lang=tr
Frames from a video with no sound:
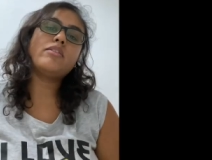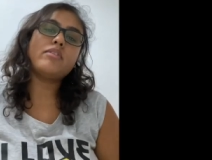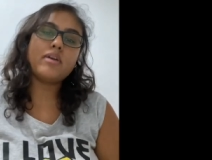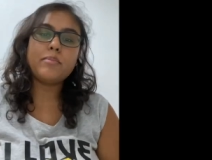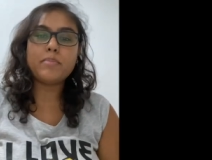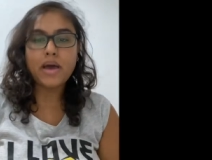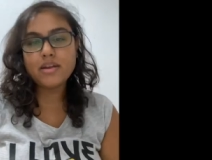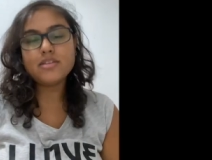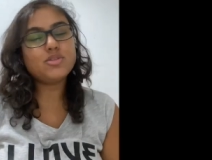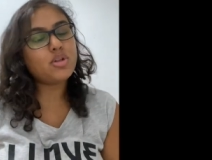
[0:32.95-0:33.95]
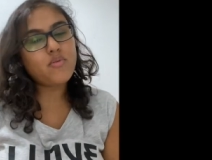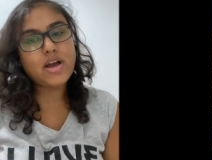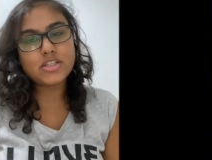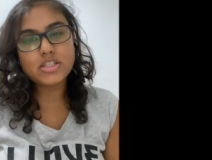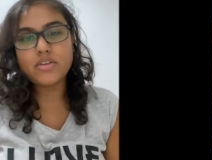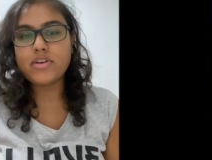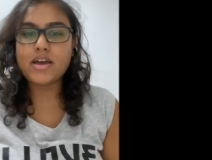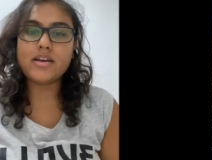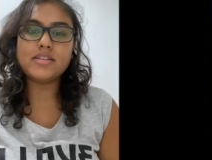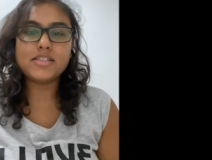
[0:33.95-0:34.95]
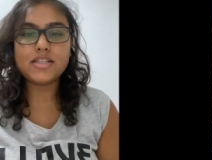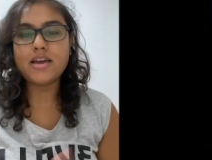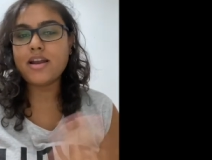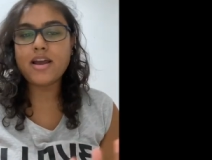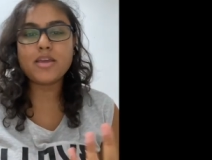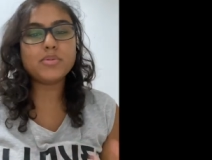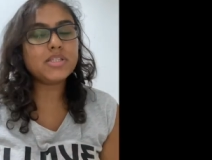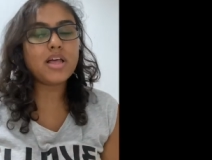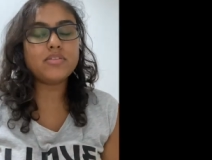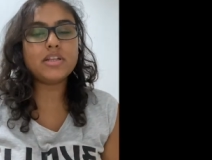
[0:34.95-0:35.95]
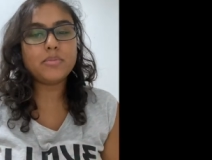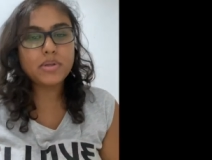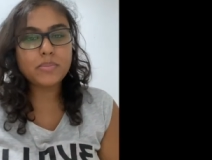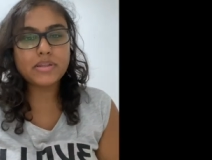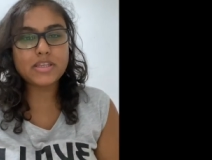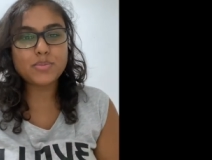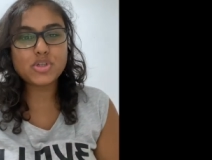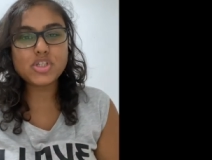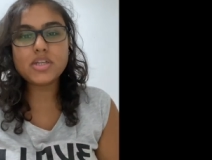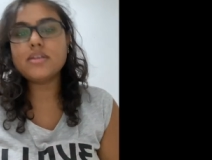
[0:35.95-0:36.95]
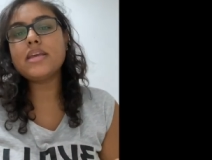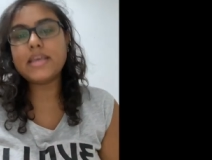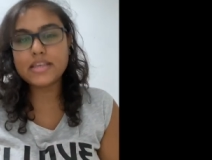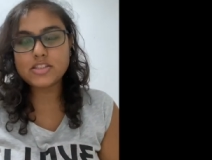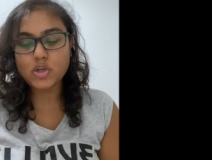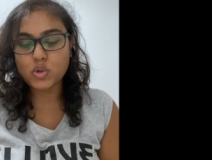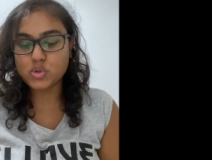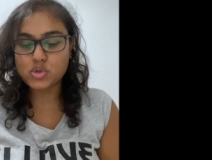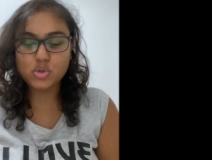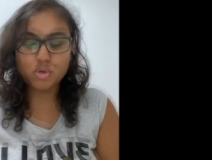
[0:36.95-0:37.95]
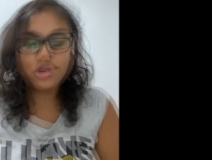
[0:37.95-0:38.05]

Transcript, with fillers: ve ben Slovakça veya işte herhangi bir Slav dili bilmediğim için İngilizce konuşuyorum.